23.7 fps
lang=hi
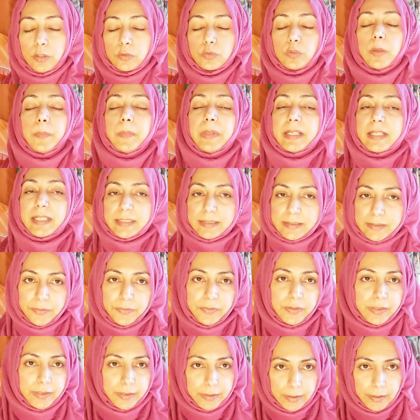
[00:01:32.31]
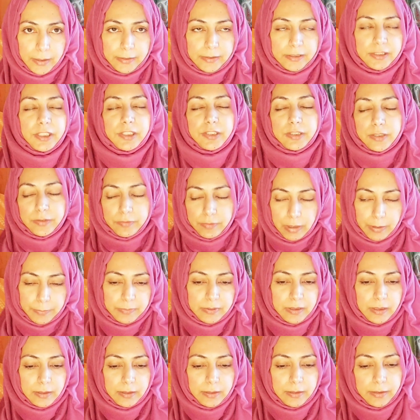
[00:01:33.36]
तो हमें एक अच्छी फीलिंग आती है अच्छी
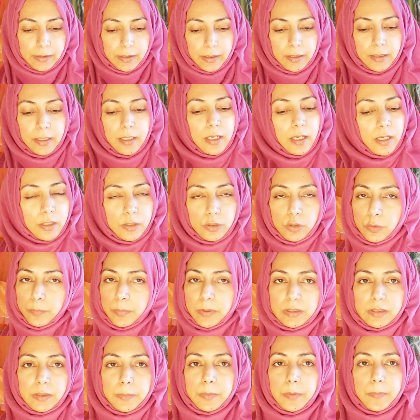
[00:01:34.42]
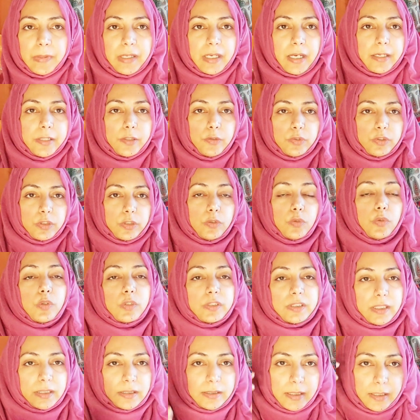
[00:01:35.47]
वाइब्स आती हैं तो बस अभी मैं रेडी हो चुकी हो
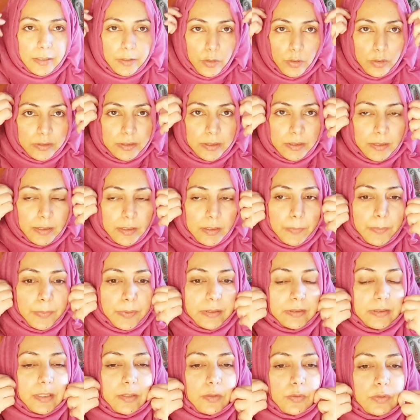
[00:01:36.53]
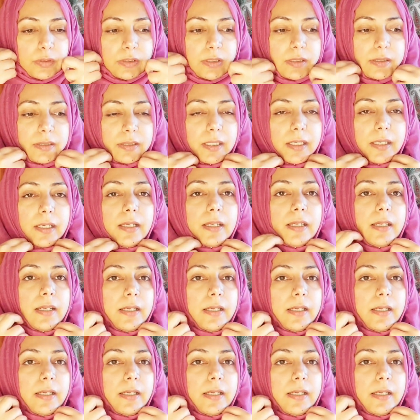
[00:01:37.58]
सकता है ग्रोसरी करनी पड़ जाए हो सकता है